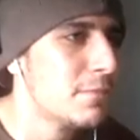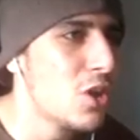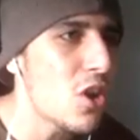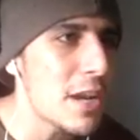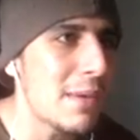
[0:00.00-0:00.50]

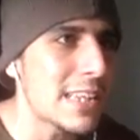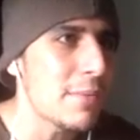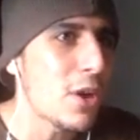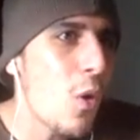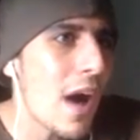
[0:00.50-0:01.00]
No remata
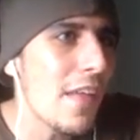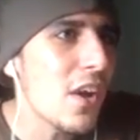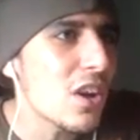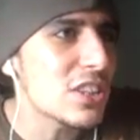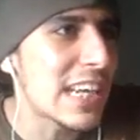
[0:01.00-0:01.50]
mi
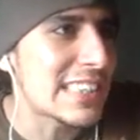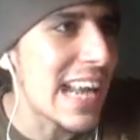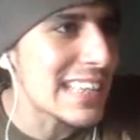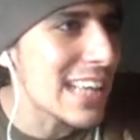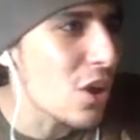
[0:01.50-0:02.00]
jugador, o sea,
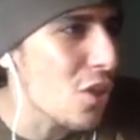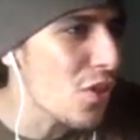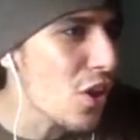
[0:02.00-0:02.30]
salta los